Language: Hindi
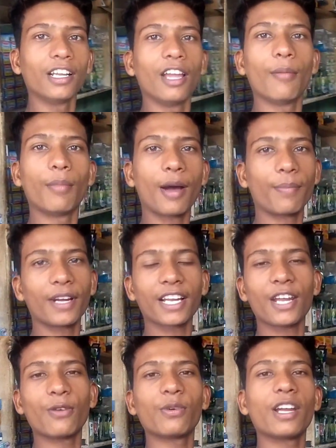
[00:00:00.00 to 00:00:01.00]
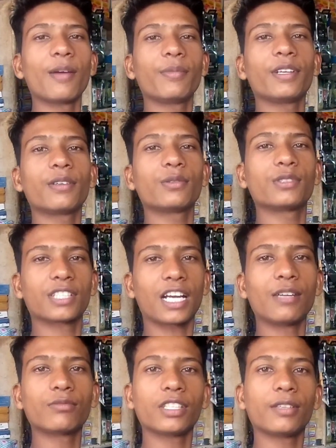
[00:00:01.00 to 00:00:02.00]
पापा गए हुए अभी कुछ काम
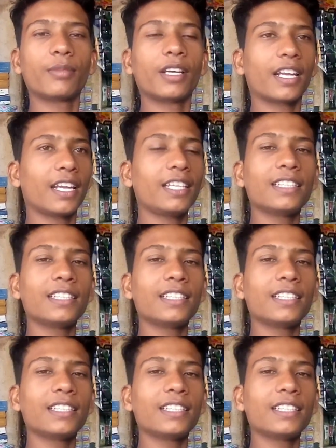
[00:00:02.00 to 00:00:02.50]
तो बरेली